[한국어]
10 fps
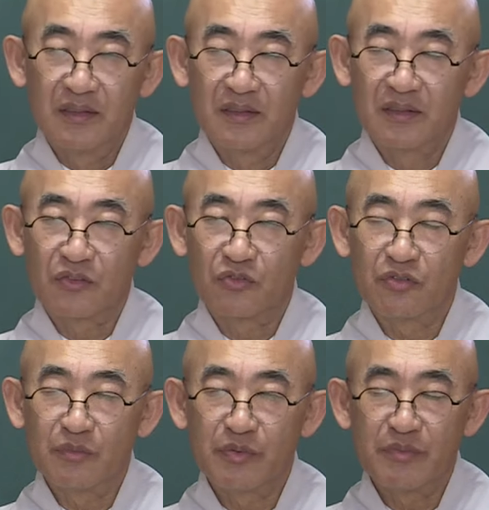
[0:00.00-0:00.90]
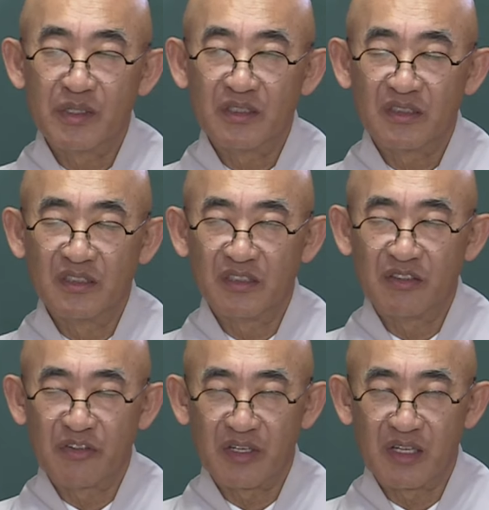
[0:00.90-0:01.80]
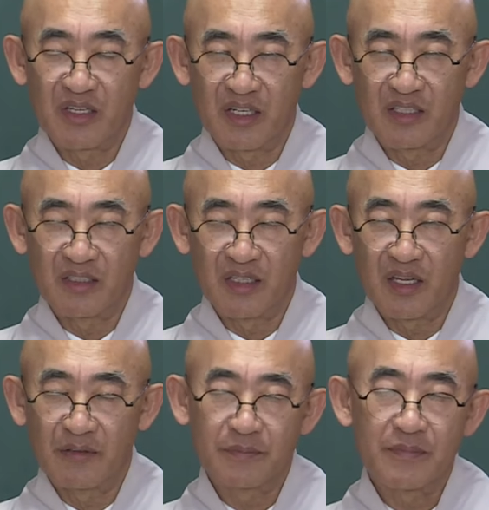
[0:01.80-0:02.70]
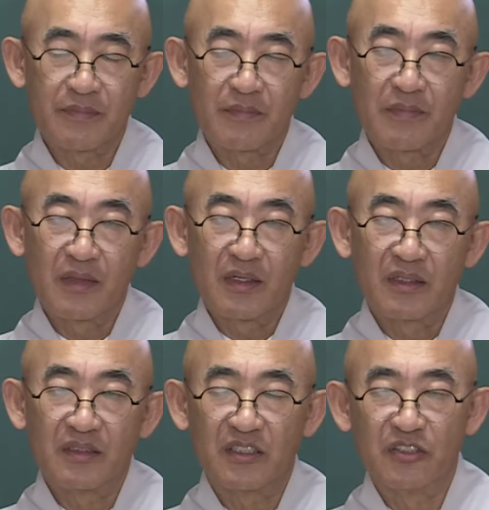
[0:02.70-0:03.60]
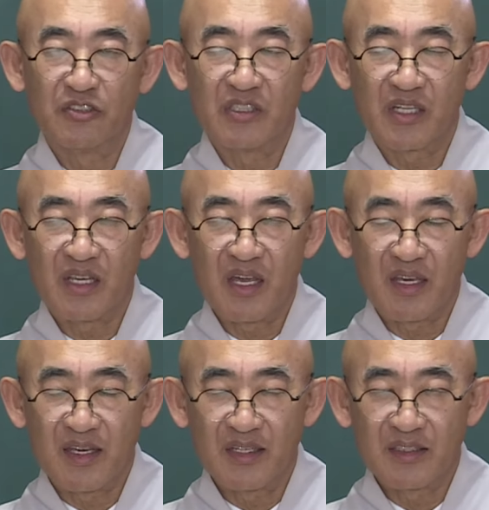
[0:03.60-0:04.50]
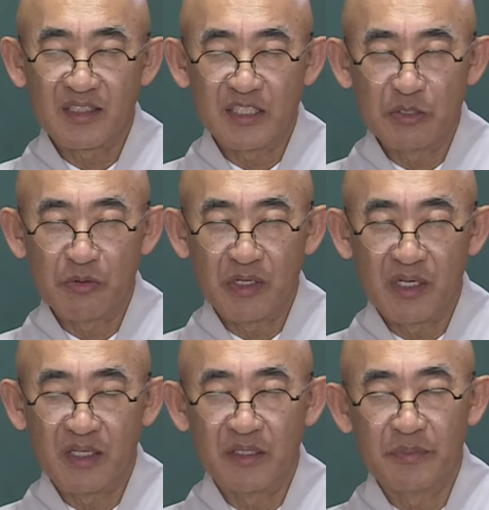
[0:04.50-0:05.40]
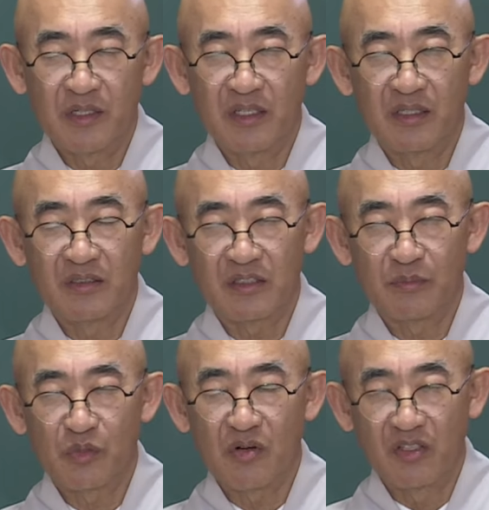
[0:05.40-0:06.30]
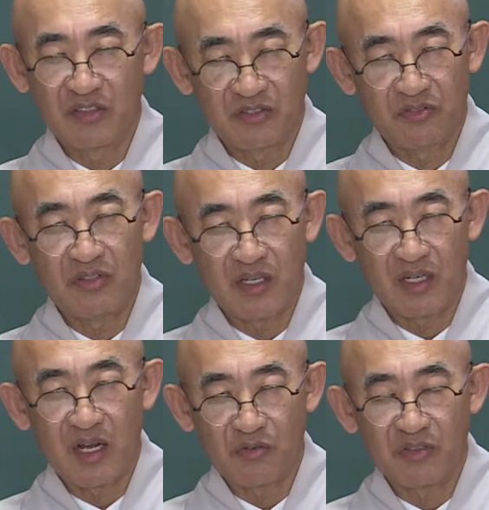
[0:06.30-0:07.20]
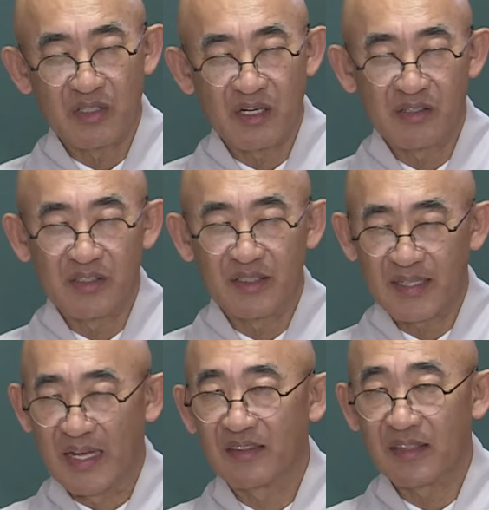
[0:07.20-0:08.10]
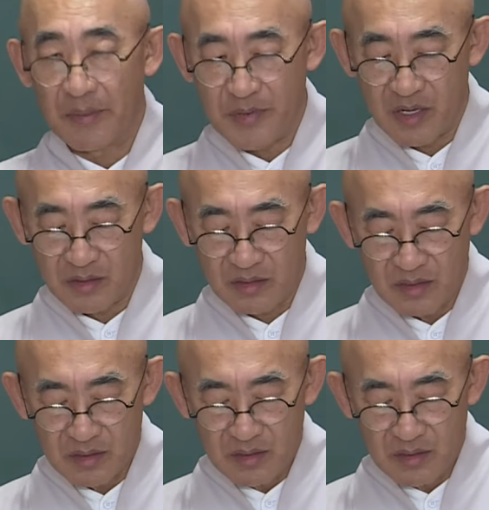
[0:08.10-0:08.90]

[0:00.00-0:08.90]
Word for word: 어, 누구는 분명히 진실되게 얘기하는데 그 진실되게 얘기하는 그 이외의 이면에는 전부 뭐 거짓으로 얘기를 하고 있다는 거예요. 다르다면